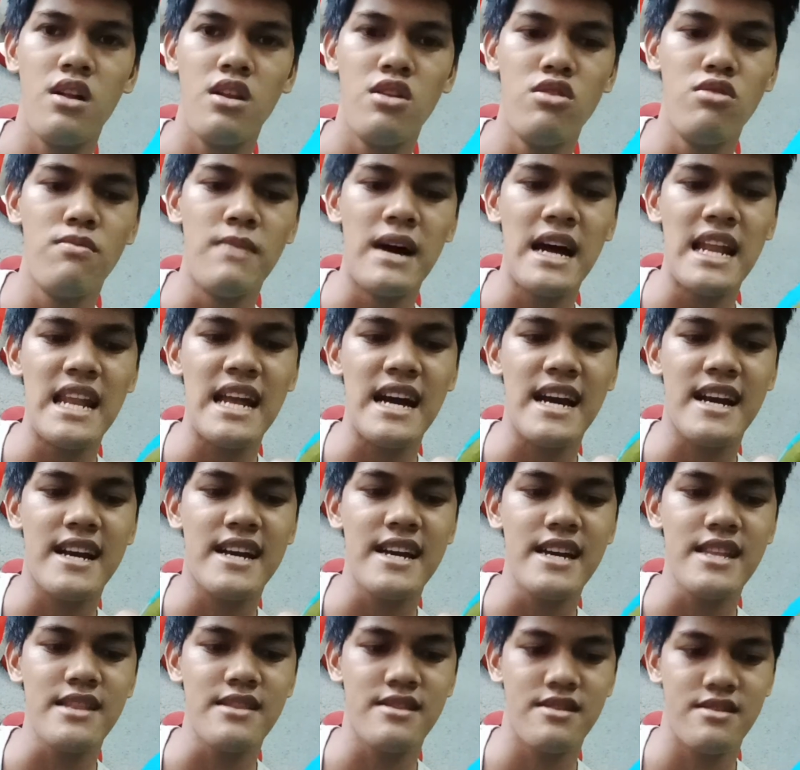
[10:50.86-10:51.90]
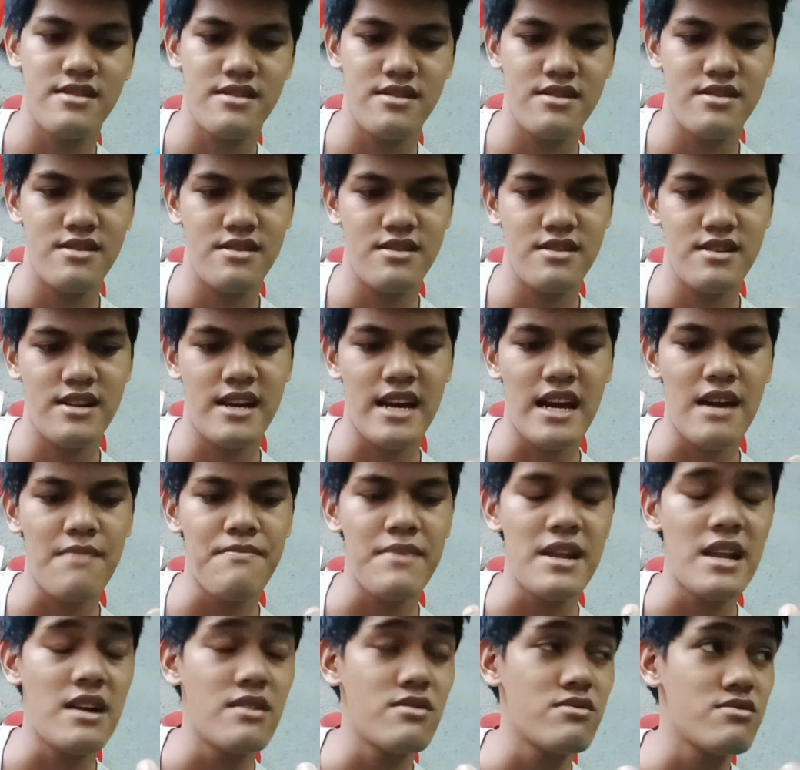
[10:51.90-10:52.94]
lumalagkit kaya
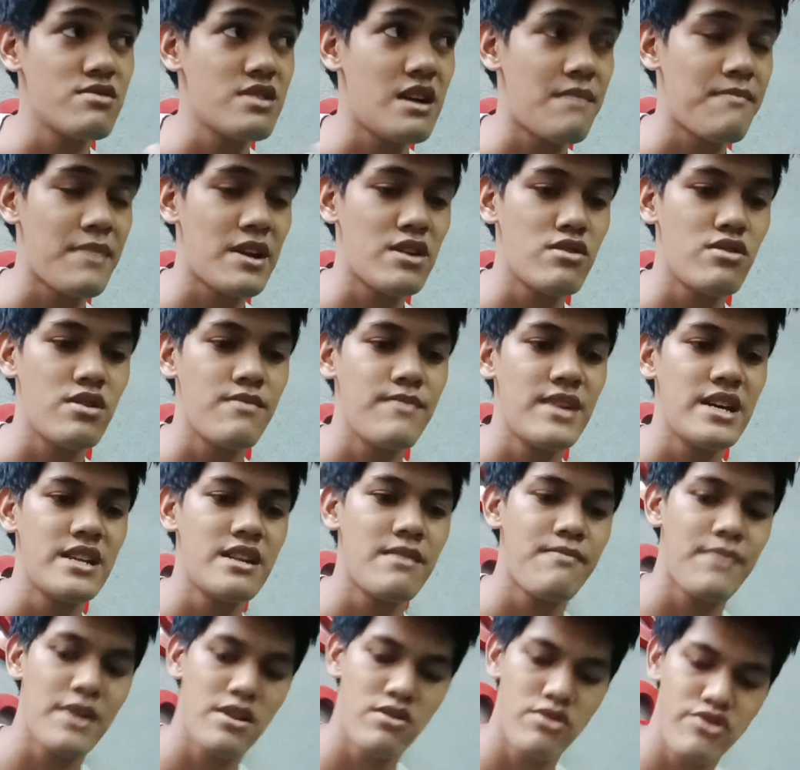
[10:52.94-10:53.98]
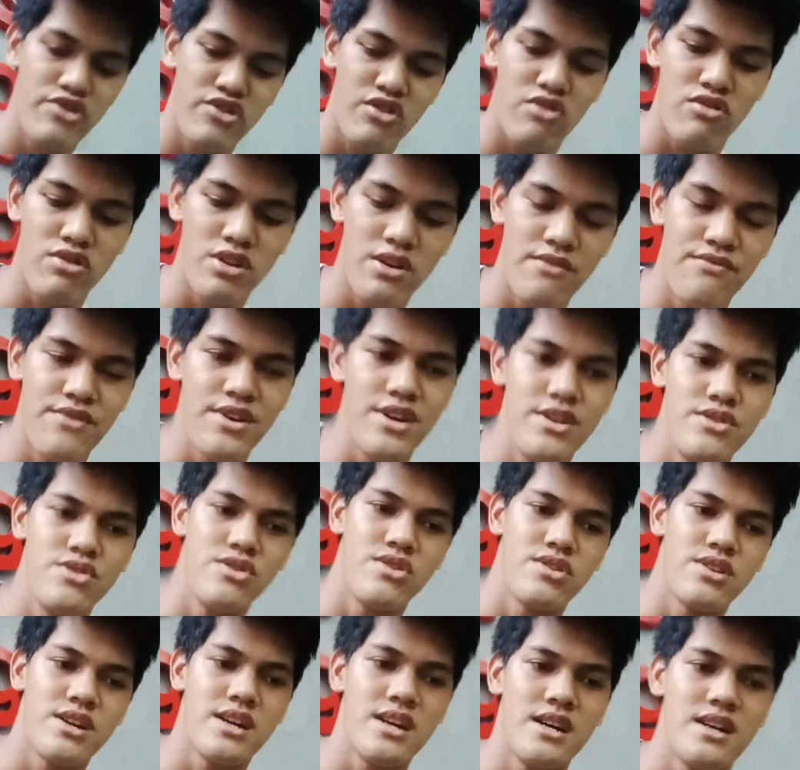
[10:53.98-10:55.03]
pala nung napano may napanood ko na
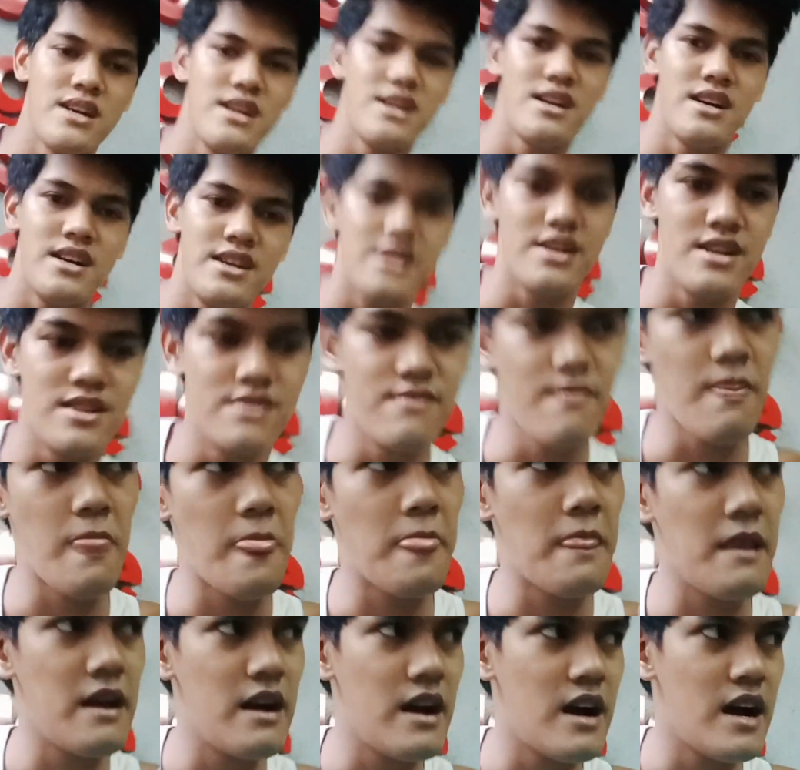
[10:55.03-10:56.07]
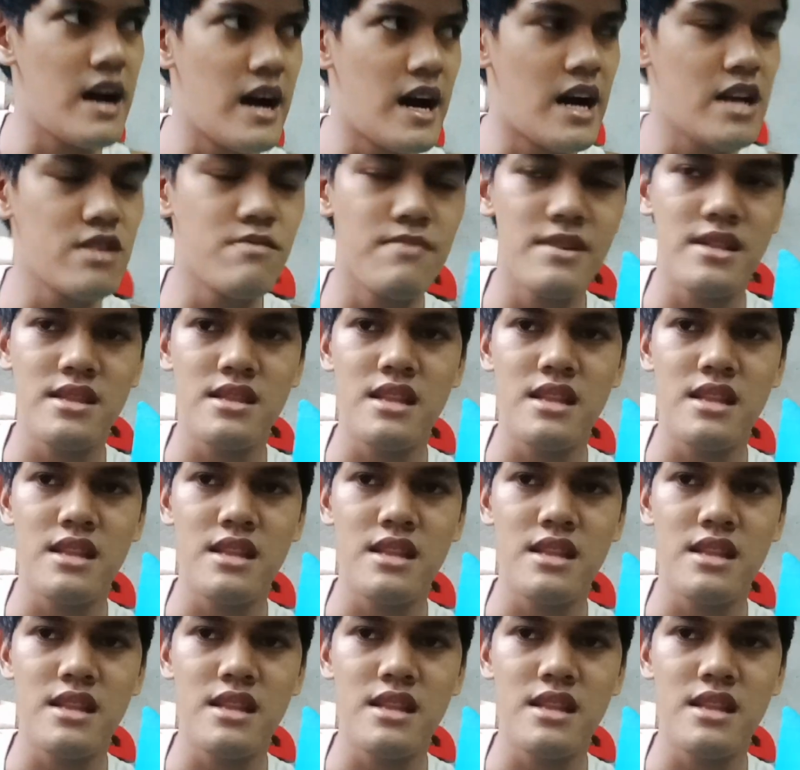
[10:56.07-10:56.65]
video na ano bang